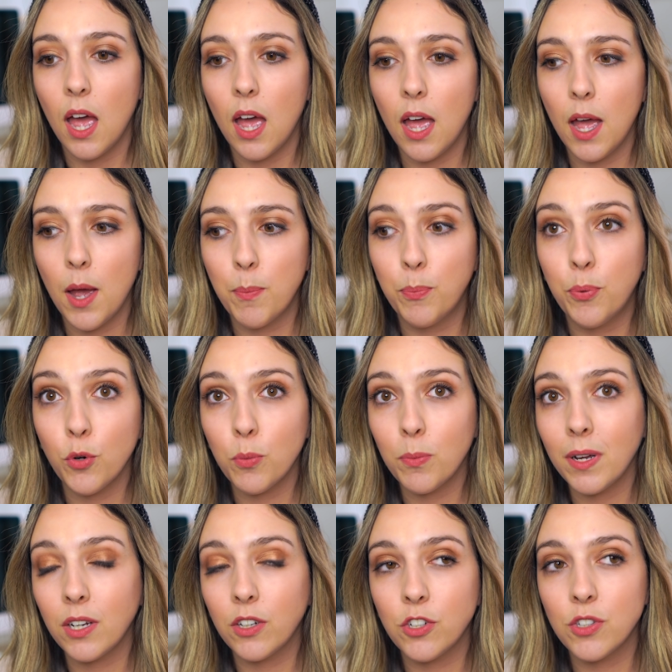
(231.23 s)
Uh, por
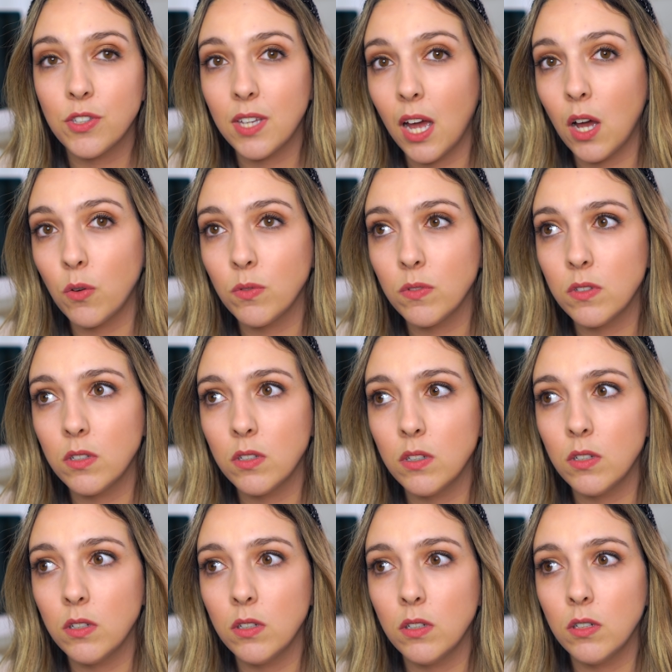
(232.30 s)
uma questão
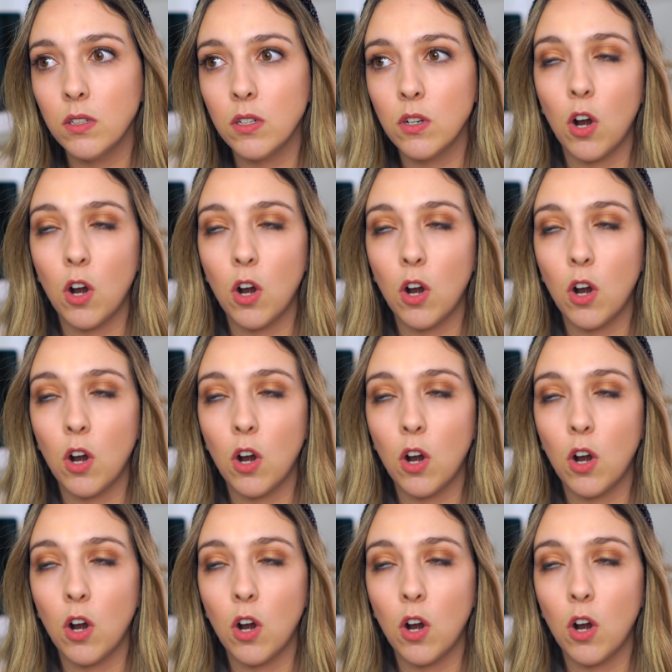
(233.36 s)
de.